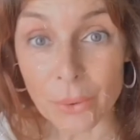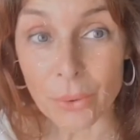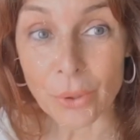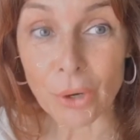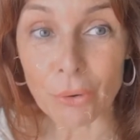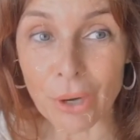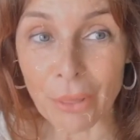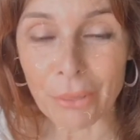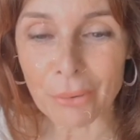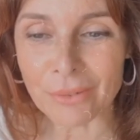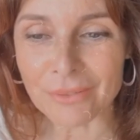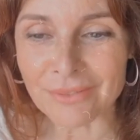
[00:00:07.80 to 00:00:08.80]
con el
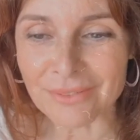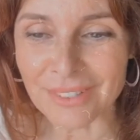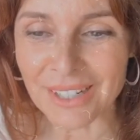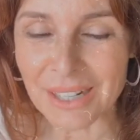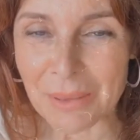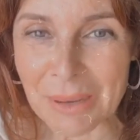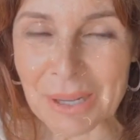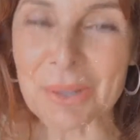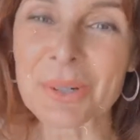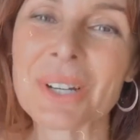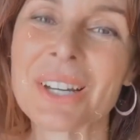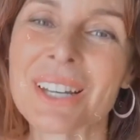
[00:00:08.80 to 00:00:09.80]
corazón en la
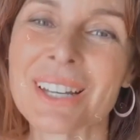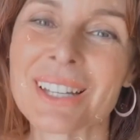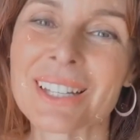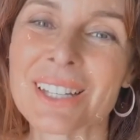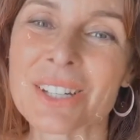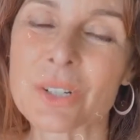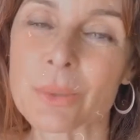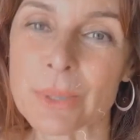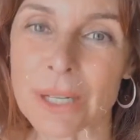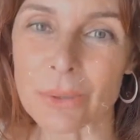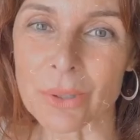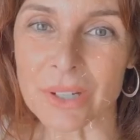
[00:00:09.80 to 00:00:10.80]
mano
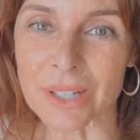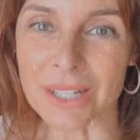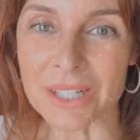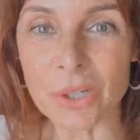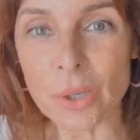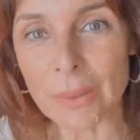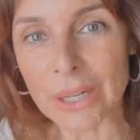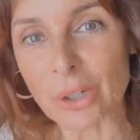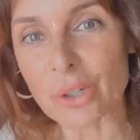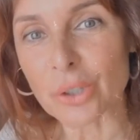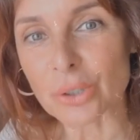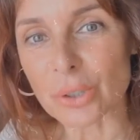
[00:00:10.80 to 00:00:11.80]
sobre lo que ha sido para
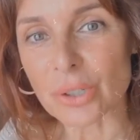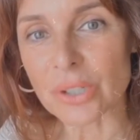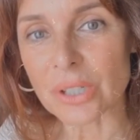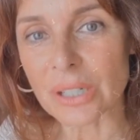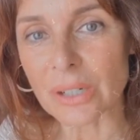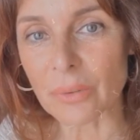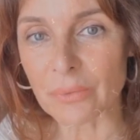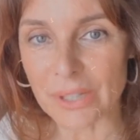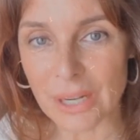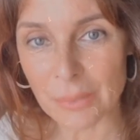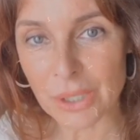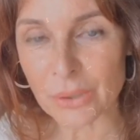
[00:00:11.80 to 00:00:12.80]
nosotros el
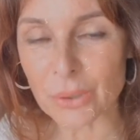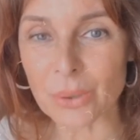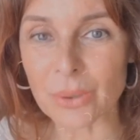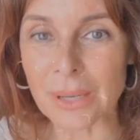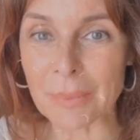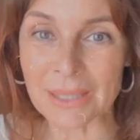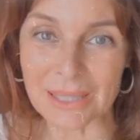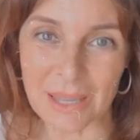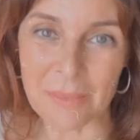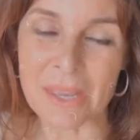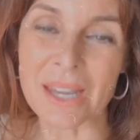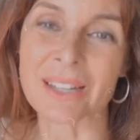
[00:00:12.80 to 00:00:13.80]
confinamiento, la
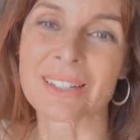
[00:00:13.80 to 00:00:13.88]
pandemia.